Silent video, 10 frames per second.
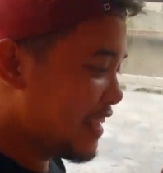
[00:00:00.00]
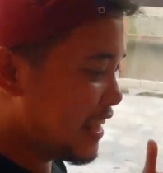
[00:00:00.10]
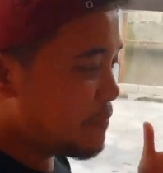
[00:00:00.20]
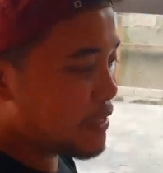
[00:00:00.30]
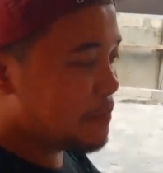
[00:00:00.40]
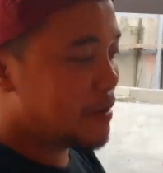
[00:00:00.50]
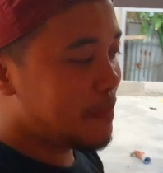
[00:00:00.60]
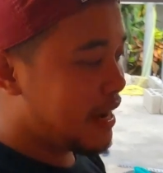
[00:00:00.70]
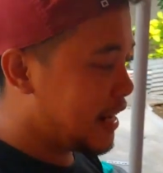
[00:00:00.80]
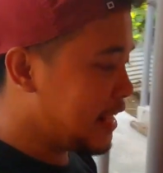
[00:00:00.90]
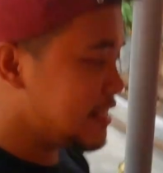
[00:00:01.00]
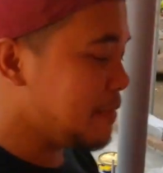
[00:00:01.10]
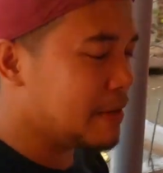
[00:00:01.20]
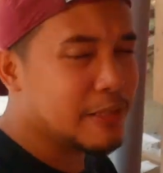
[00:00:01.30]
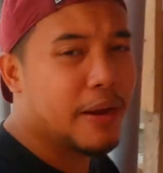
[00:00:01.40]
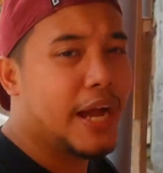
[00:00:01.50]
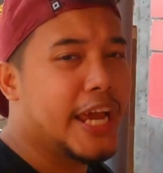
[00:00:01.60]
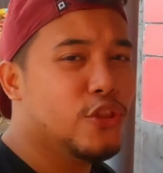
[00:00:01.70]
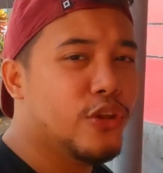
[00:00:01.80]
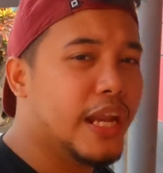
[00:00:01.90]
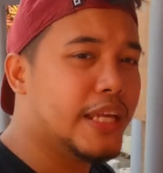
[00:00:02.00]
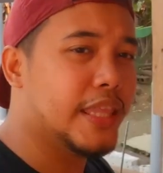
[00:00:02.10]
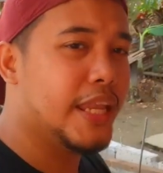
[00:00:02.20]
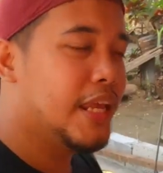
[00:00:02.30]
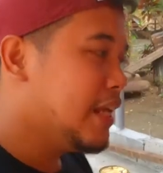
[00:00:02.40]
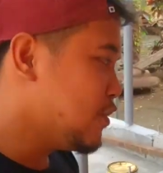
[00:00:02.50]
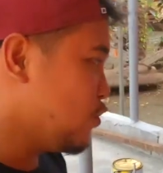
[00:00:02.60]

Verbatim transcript: sa iba't ibang mga line, syempre sa mga idol natin.